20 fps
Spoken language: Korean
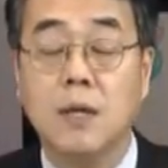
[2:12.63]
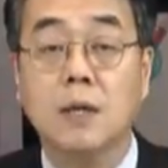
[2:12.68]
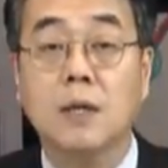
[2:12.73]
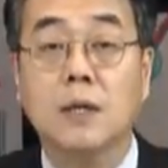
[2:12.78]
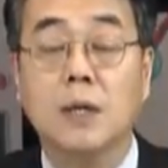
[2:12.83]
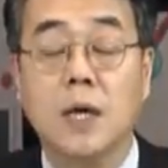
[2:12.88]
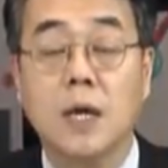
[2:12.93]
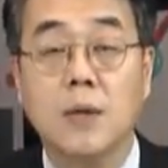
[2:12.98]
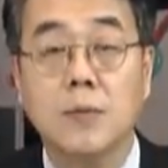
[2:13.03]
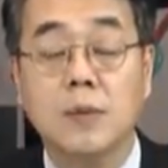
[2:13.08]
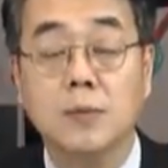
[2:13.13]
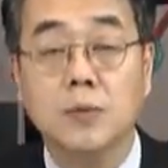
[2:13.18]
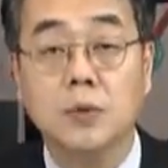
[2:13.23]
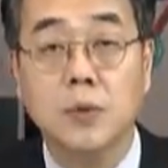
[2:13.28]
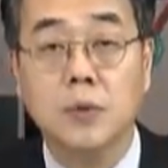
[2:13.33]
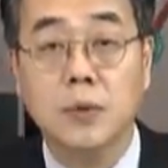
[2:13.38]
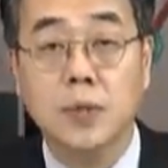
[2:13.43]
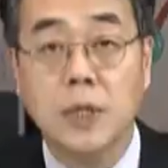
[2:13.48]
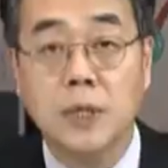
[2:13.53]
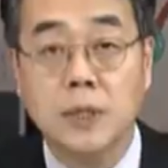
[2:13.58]
게임
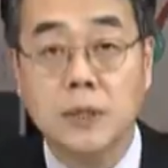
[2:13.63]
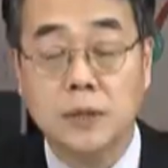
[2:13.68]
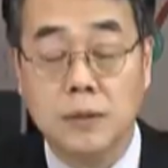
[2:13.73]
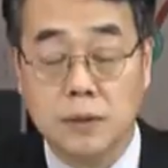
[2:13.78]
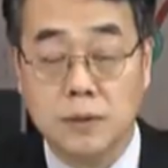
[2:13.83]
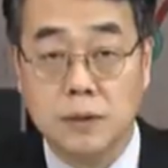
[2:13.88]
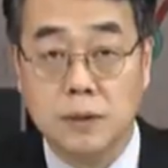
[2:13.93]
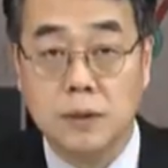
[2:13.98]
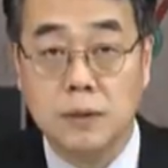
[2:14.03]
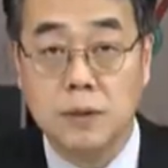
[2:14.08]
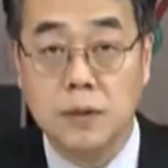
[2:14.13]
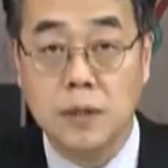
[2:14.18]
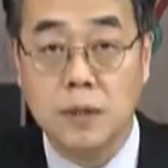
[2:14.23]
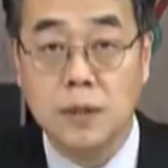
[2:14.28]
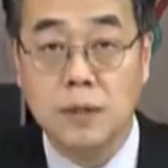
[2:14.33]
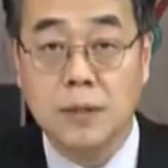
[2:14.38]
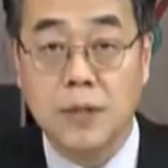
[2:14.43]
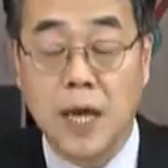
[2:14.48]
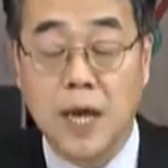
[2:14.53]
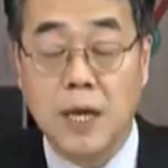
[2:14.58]
업종 내에 있어서는
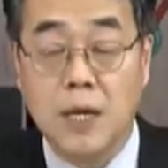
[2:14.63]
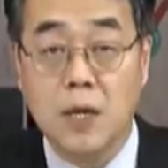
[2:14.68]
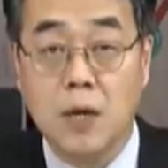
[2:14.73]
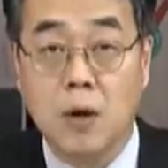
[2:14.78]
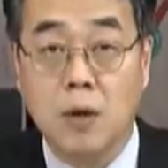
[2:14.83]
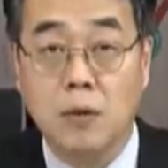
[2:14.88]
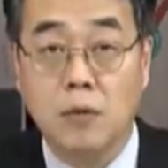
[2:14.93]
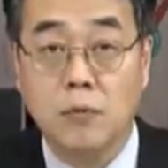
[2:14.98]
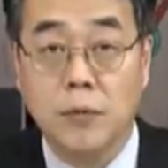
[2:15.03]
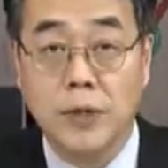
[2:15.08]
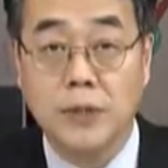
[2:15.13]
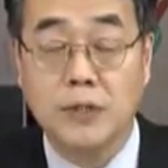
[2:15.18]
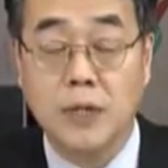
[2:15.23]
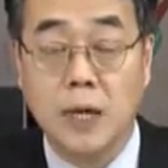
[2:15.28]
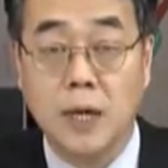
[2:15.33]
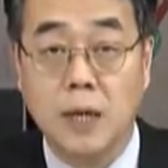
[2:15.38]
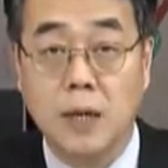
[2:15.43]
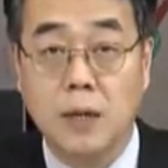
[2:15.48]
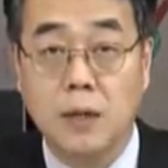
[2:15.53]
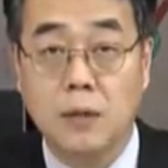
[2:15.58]
대형
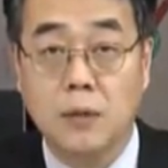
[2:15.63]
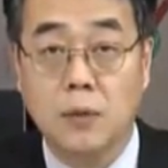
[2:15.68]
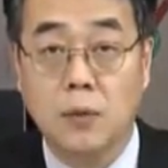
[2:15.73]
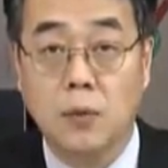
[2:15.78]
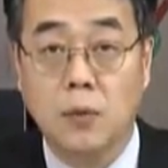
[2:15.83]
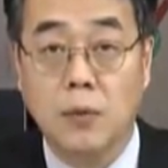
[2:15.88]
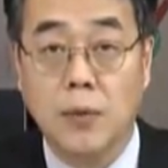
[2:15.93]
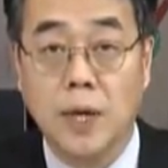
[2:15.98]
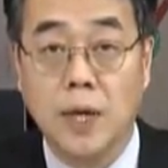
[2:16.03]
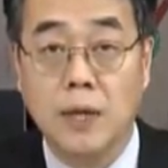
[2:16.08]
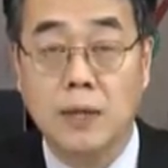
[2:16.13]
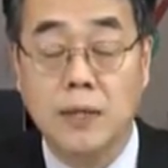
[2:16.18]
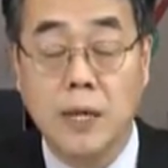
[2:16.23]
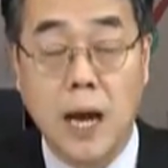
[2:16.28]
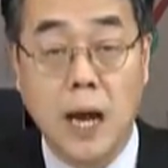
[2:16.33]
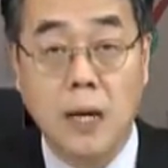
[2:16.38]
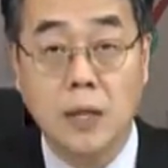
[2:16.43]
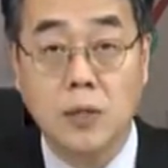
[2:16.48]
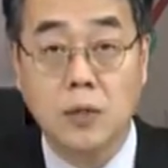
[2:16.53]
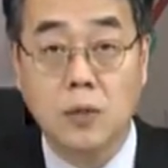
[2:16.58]
회사로의
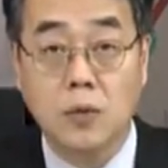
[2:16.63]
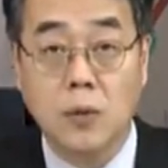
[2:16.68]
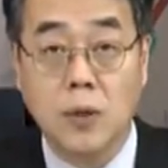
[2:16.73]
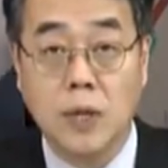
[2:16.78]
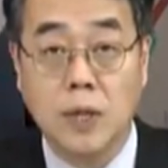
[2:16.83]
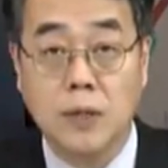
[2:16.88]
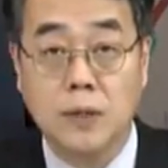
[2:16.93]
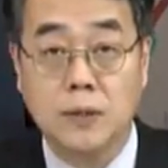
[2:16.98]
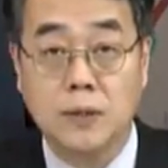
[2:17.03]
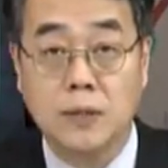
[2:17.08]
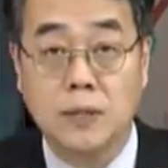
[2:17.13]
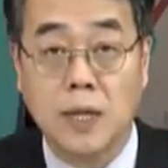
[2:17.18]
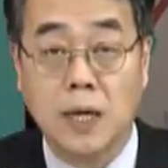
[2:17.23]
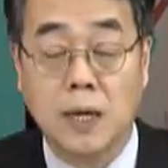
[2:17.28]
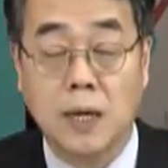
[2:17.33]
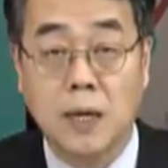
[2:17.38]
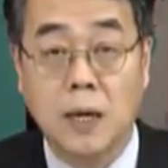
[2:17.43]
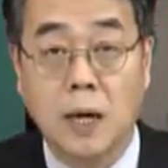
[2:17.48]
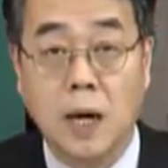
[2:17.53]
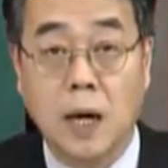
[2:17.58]
양극화 현상
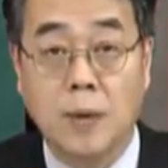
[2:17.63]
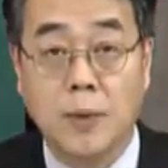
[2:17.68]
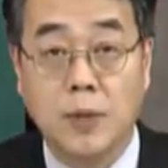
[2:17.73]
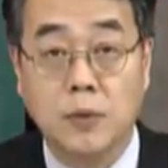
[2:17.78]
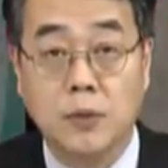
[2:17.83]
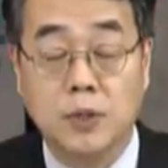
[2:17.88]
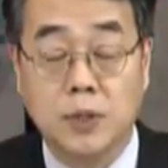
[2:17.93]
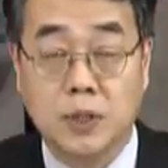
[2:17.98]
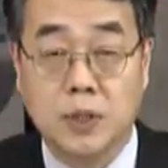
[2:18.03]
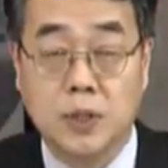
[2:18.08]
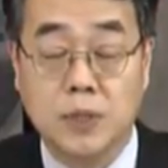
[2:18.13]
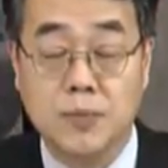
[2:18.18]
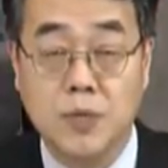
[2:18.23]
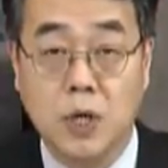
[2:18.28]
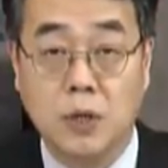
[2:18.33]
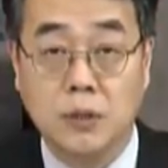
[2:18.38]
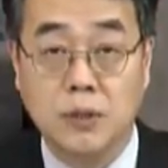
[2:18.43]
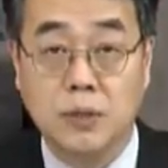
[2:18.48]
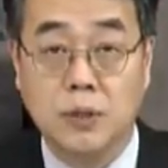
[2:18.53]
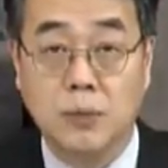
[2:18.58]
아마도 지금
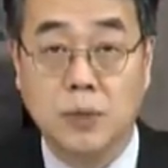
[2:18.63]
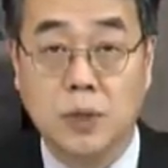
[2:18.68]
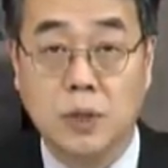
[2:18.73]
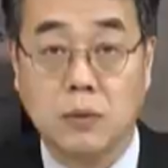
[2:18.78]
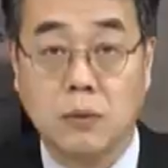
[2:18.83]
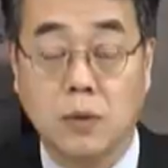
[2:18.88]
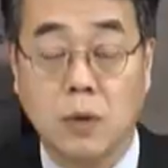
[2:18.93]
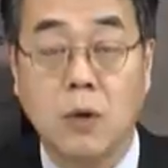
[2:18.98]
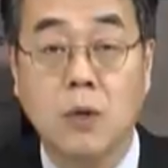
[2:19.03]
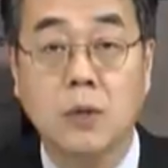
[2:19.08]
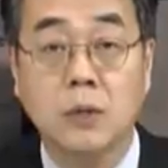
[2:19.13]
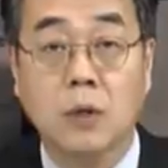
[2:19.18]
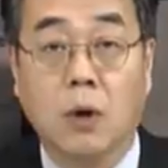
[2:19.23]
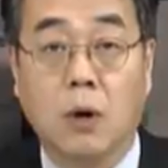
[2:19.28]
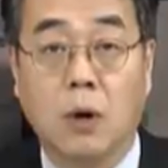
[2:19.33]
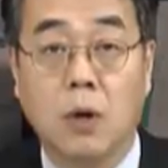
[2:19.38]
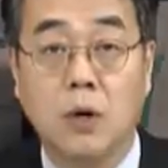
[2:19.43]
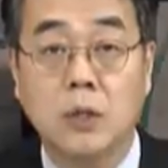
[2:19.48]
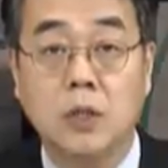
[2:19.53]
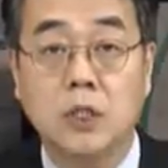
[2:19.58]
현재보다도
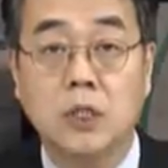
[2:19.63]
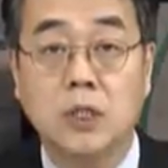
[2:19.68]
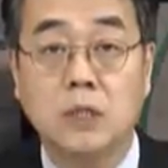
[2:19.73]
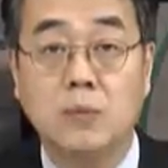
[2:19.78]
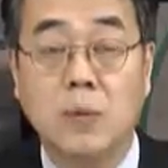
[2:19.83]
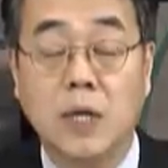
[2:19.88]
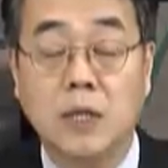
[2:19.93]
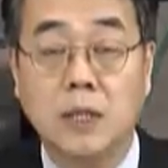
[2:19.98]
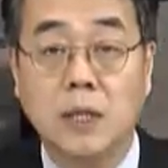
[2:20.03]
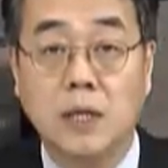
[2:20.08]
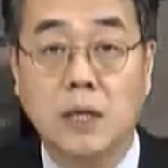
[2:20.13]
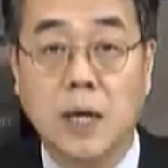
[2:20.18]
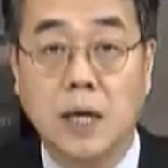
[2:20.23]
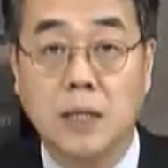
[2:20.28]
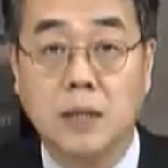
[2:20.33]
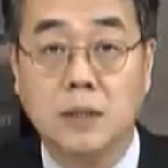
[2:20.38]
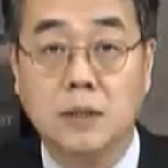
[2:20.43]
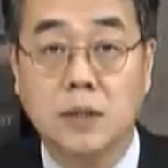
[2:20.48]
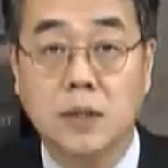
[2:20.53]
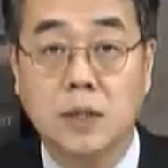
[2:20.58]
더 심화될
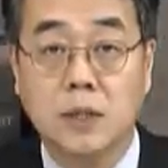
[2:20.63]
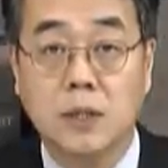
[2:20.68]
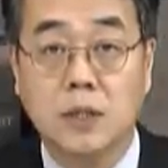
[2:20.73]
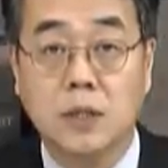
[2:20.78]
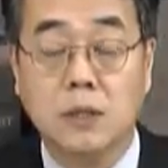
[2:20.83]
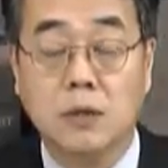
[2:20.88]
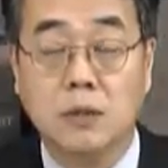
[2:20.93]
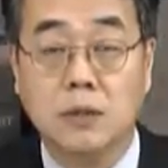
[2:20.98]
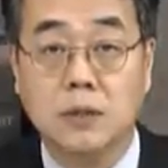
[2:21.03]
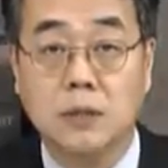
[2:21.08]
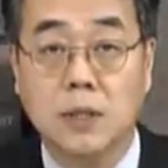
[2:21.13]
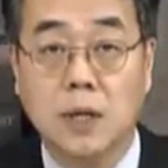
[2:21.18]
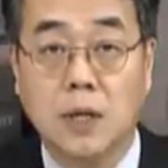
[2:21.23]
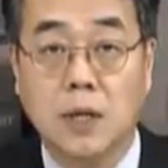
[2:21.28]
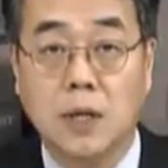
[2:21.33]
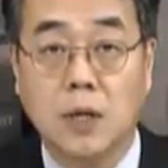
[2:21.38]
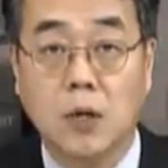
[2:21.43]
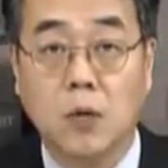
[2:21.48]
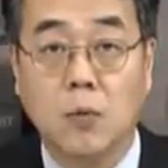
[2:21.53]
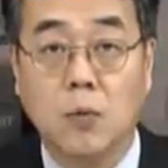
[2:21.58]
가능성이 클
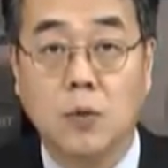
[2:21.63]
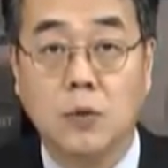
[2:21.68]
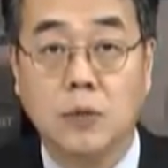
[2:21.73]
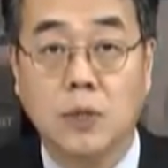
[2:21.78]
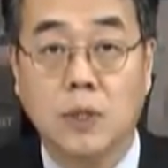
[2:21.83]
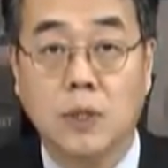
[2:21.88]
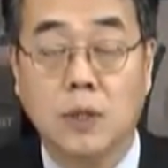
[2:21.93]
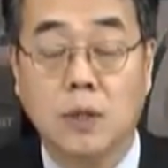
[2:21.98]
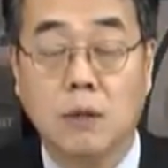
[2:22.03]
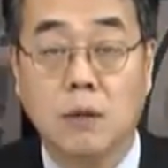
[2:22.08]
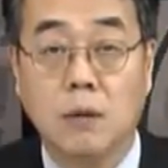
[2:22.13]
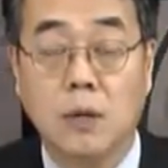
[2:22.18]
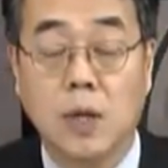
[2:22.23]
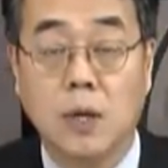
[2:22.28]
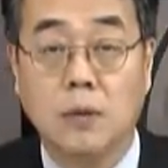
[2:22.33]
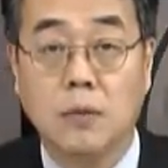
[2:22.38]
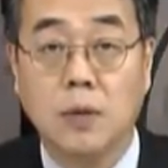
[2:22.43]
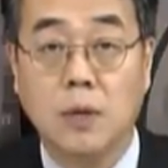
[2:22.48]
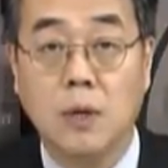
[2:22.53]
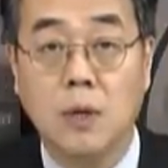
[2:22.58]
것이다라고 보셔야 될 것
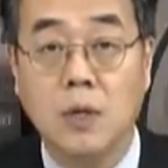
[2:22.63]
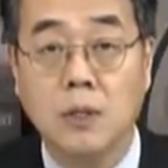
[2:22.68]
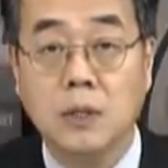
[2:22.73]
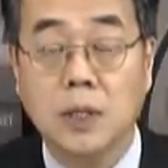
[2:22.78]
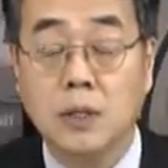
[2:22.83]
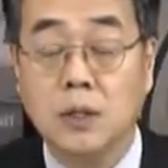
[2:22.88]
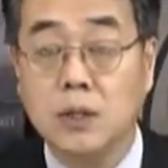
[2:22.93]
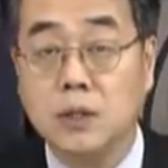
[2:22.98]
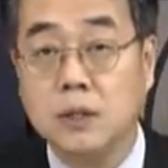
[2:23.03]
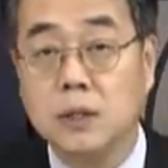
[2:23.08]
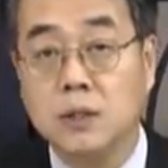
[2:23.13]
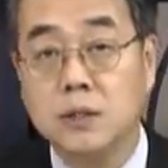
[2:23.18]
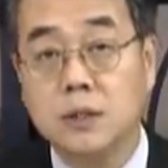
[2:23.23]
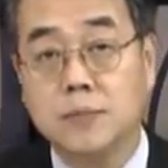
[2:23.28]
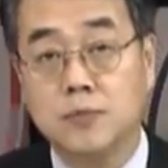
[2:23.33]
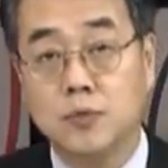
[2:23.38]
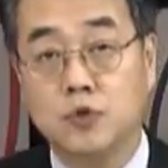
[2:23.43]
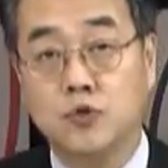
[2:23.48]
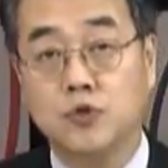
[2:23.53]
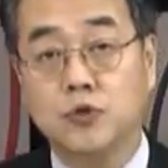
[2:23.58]
같고요. 작년
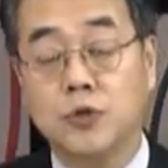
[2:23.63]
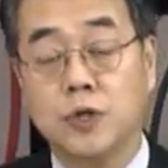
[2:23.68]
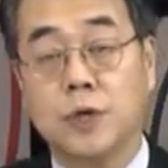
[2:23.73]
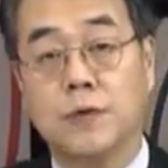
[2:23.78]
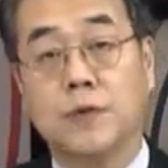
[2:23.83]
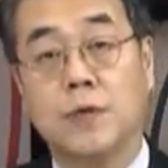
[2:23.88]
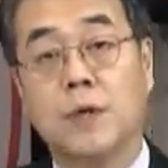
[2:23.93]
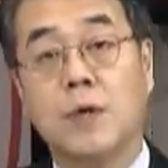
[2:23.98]
2016년